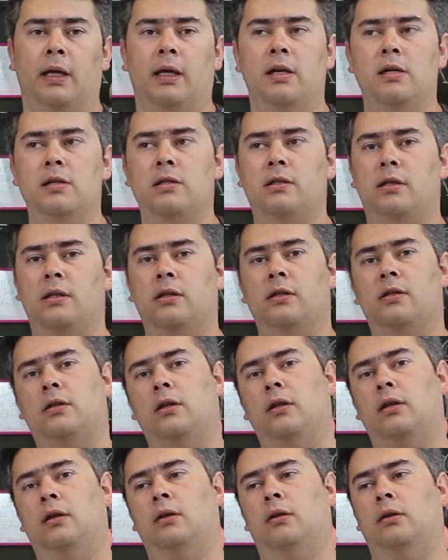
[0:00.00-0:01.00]
E
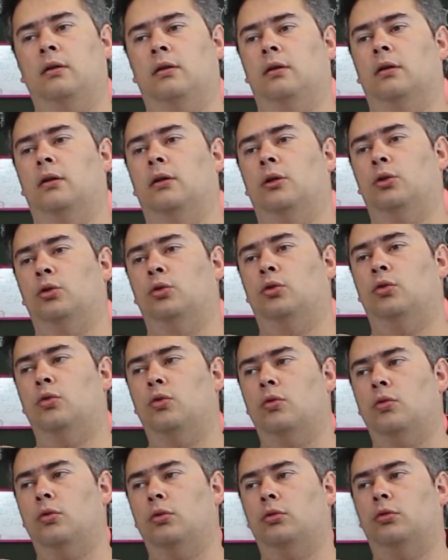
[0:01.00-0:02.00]
existem
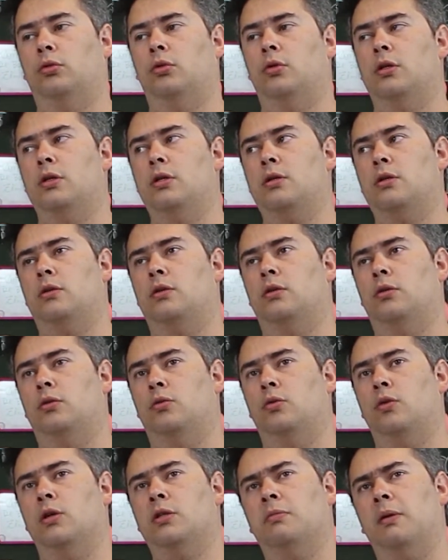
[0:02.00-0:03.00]
do, dois,
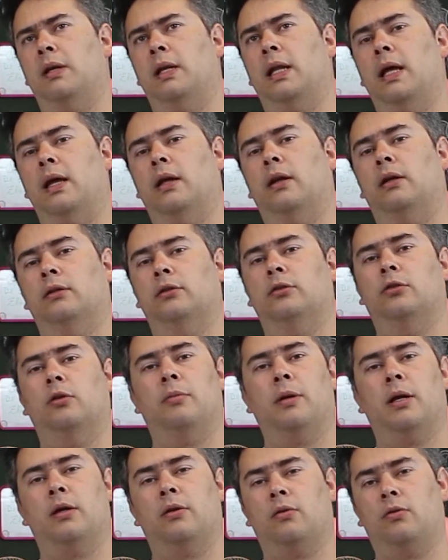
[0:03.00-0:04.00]
duas maneiras
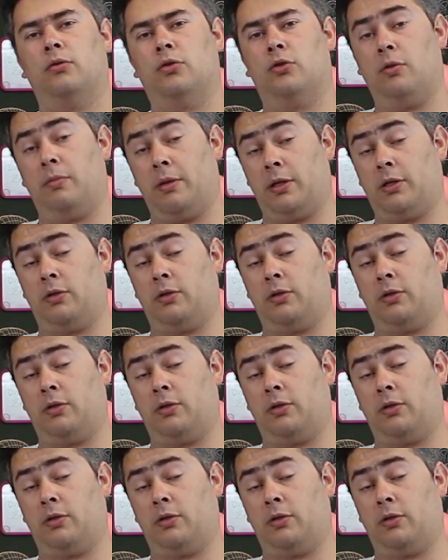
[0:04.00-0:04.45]
sobre, a, sobre